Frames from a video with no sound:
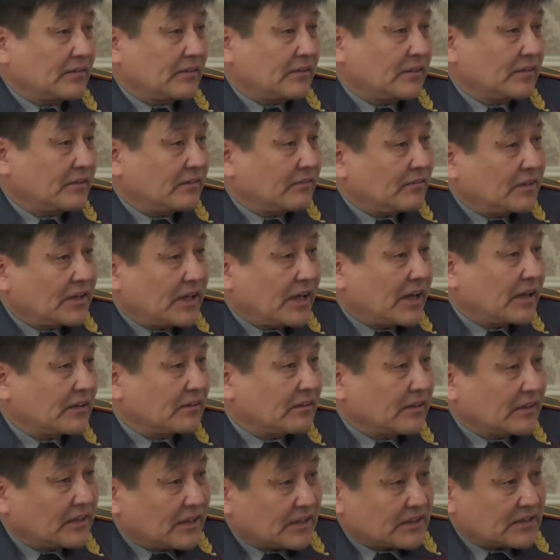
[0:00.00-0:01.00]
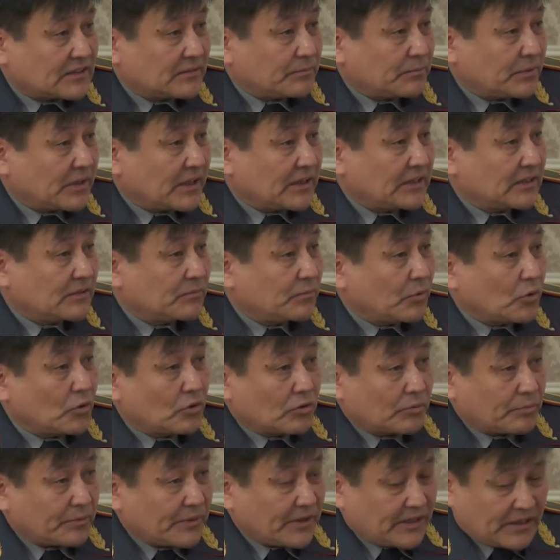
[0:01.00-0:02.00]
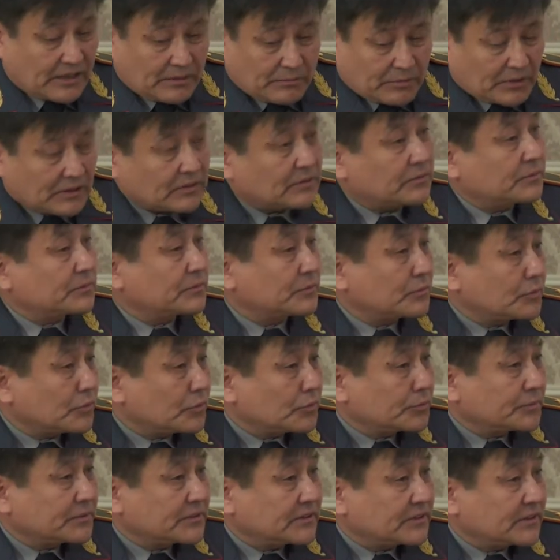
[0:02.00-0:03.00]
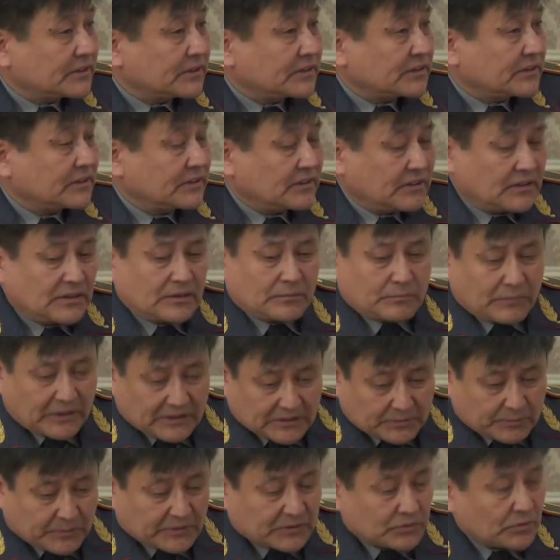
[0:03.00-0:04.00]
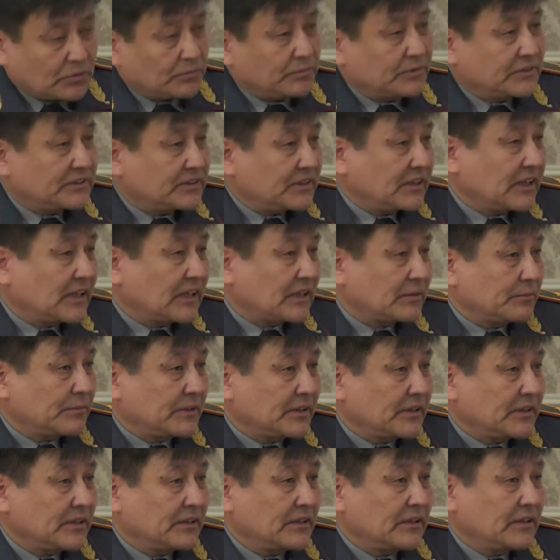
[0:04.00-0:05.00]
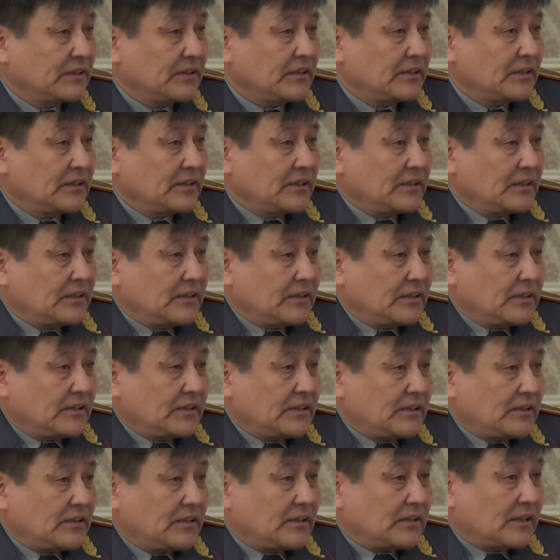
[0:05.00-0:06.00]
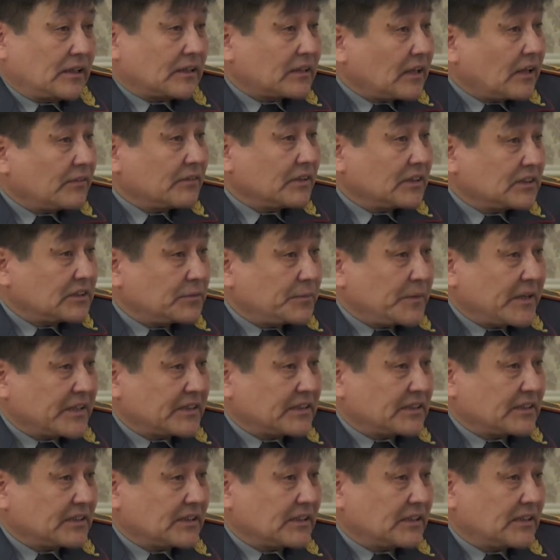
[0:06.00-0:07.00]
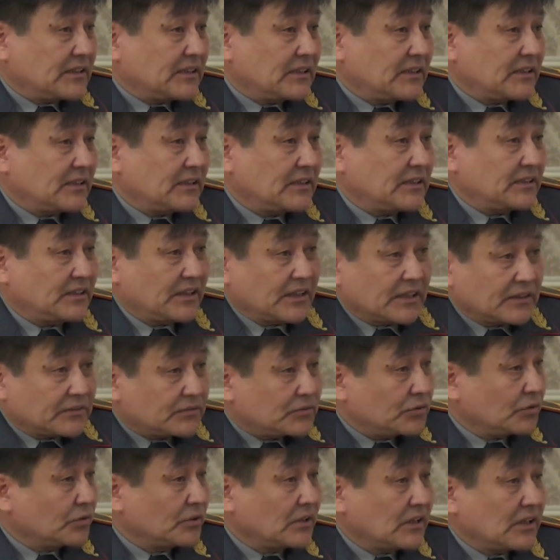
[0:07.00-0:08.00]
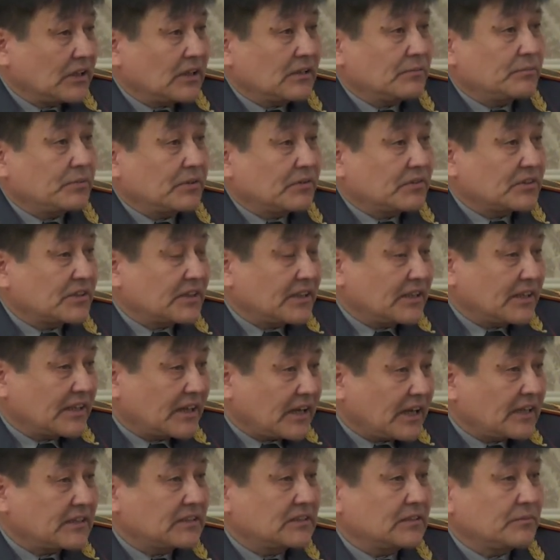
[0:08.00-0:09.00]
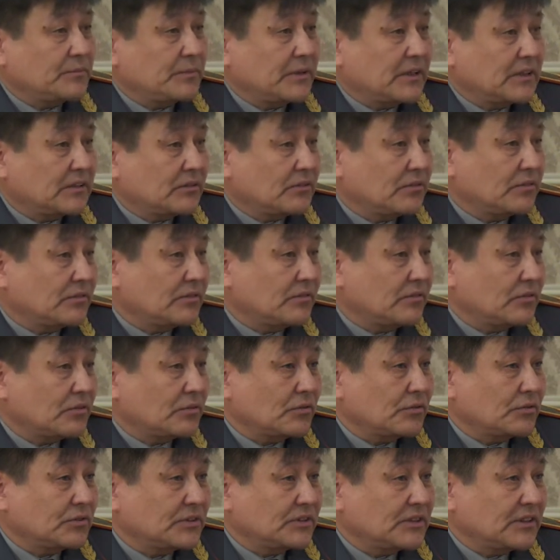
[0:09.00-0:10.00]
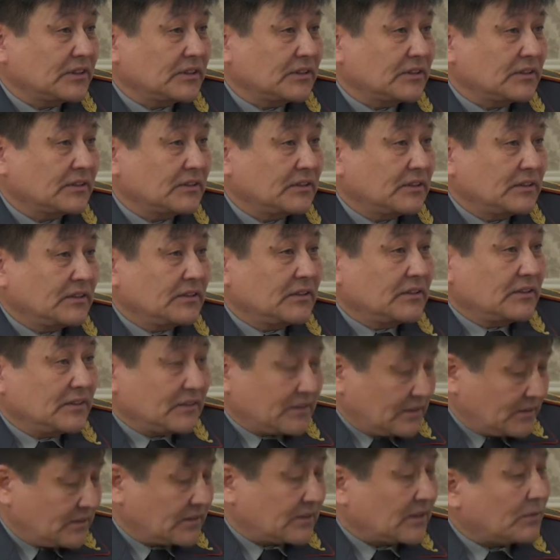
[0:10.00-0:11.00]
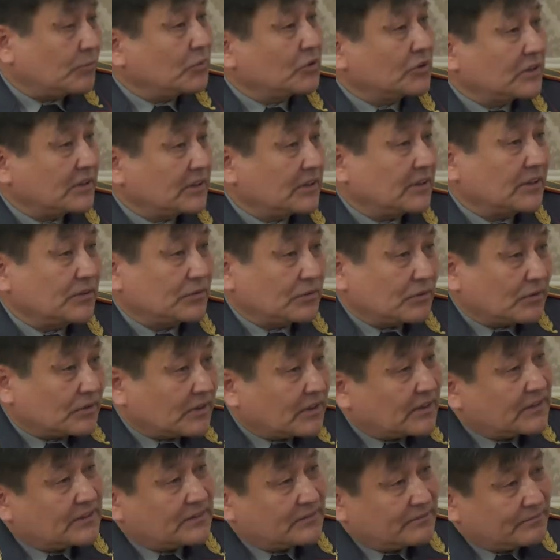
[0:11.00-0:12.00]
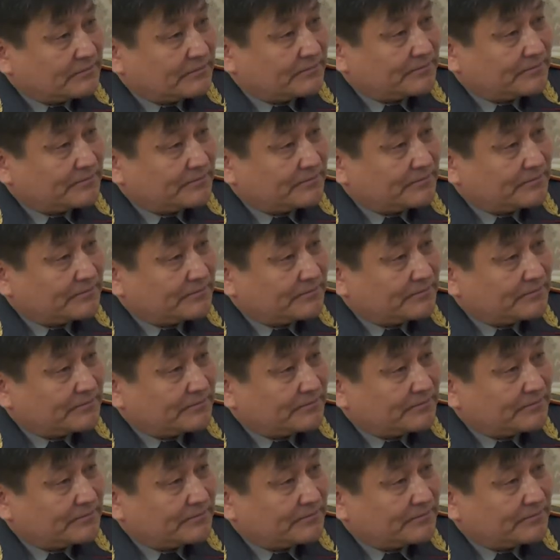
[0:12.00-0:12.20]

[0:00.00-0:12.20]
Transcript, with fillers: не влияет на наши планы по укреплению обороноспособности, боеспособности армии. А, а главная инспекция делает все для повышения качества подготовки вооруженных сил, а, работая на результат.